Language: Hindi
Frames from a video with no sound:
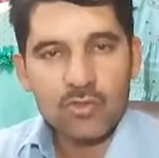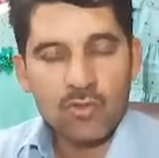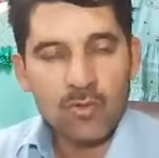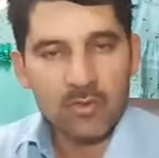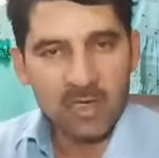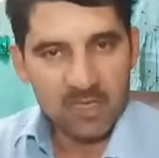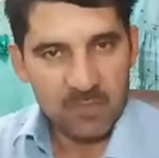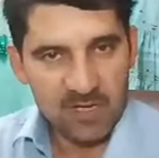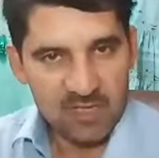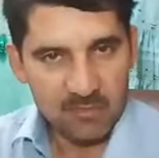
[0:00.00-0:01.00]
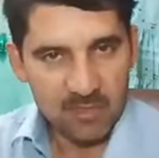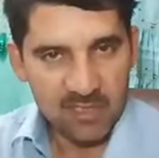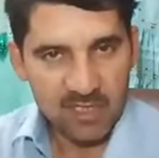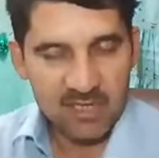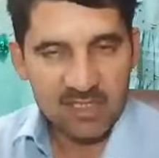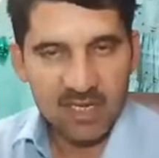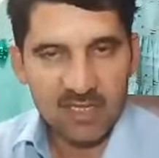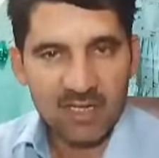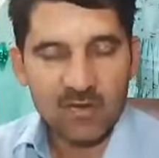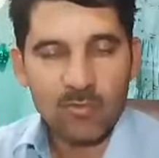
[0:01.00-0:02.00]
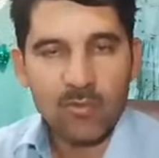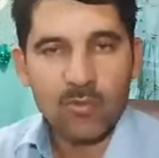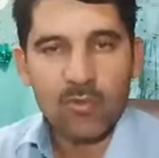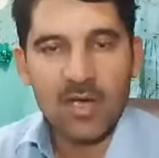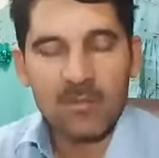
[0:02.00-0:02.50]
जो रिस्पांसिबिलिटी के साथ अगर वो